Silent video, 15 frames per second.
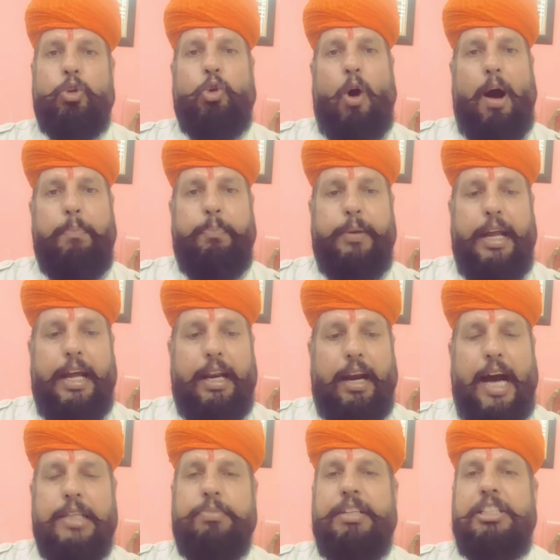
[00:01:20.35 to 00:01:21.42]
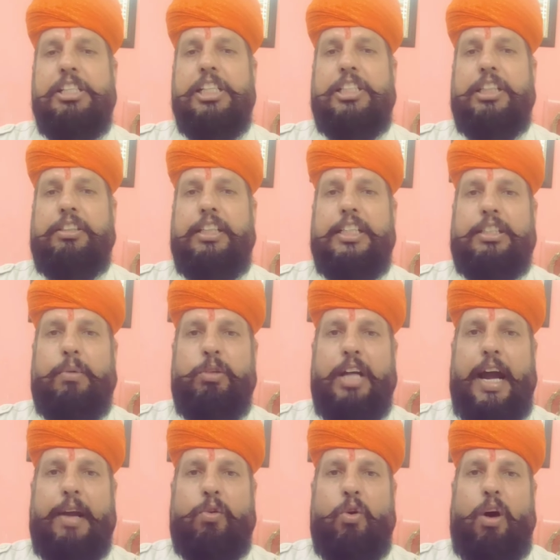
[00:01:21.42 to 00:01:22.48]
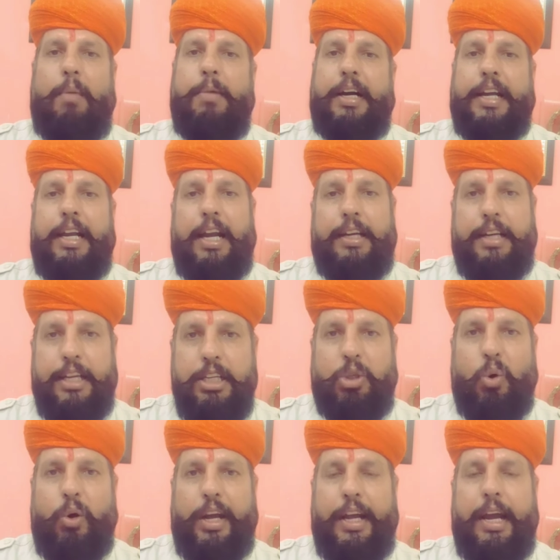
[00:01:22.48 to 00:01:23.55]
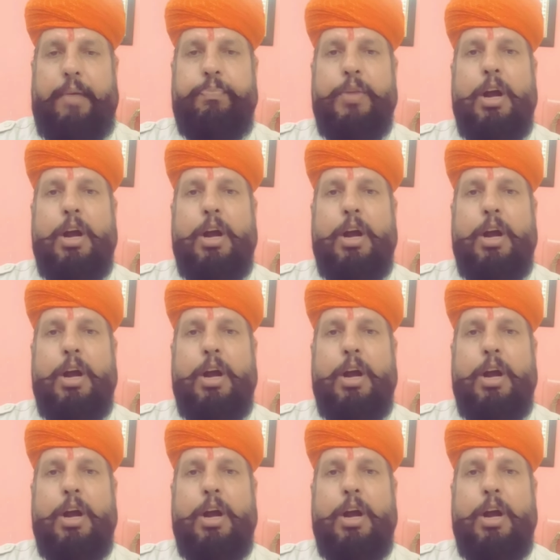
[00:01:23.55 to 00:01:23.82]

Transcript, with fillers: तो अपने राजवंशी क्षत्रिय समुदाय को हम अकेला नहीं छोड़ेंगे